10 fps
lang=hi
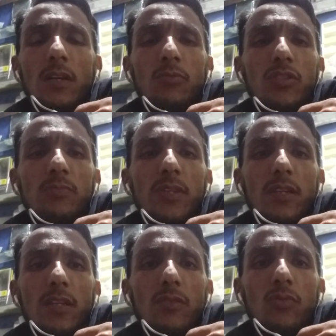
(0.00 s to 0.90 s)
आप कुछ भी ना
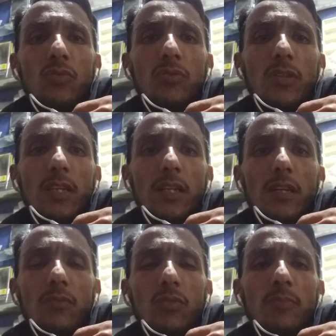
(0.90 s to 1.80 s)
करें वो खुद
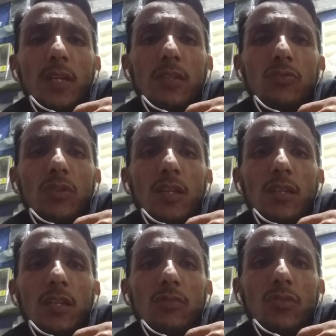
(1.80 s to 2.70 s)
करेगा वो बात जो
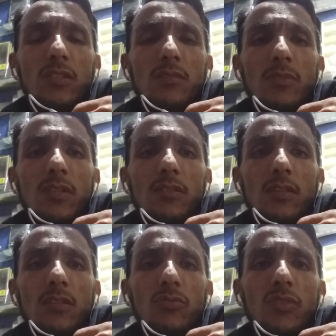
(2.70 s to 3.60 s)
कर रहा है वो कस्टमर के
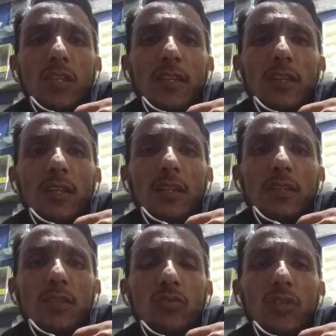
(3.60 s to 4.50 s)
साथ जो डीलिंग कर
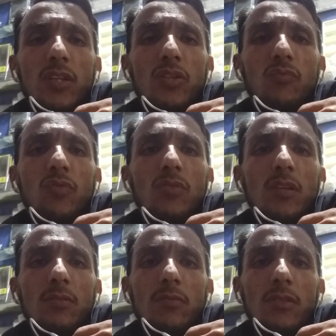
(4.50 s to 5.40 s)
रहा है या उसका
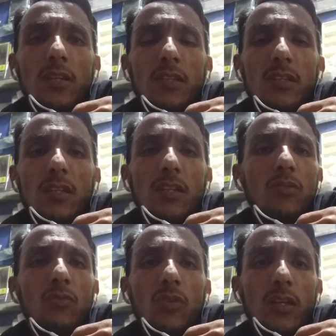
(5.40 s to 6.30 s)
इंटरव्यू ले सकते
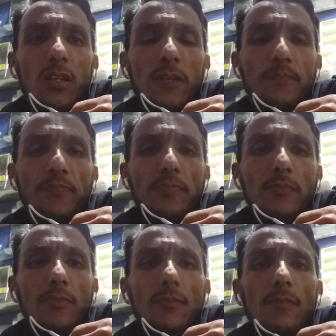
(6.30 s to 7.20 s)
हैं तो वो ले लें
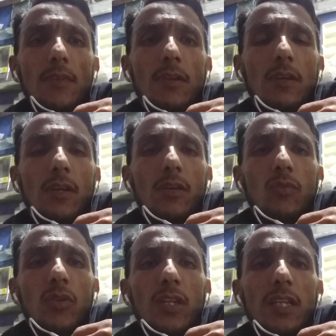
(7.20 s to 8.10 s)

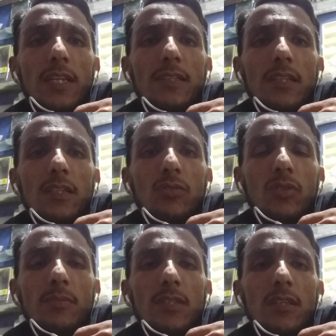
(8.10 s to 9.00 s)
वो नहीं ले सकते तो
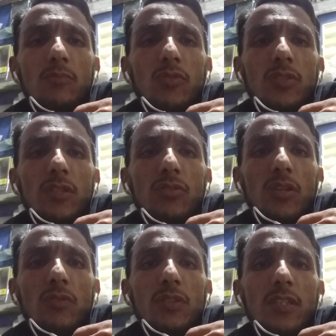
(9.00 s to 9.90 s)
कम अज़ कम उससे जो
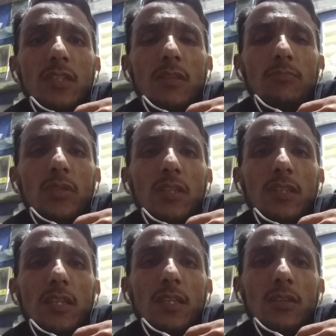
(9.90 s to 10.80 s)
है वो जैसे हम
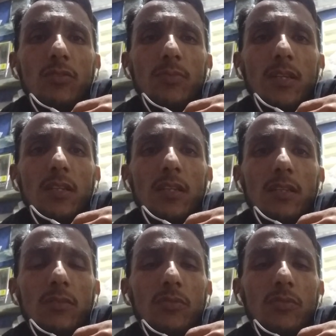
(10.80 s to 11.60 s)
जाते हैं कारोबार के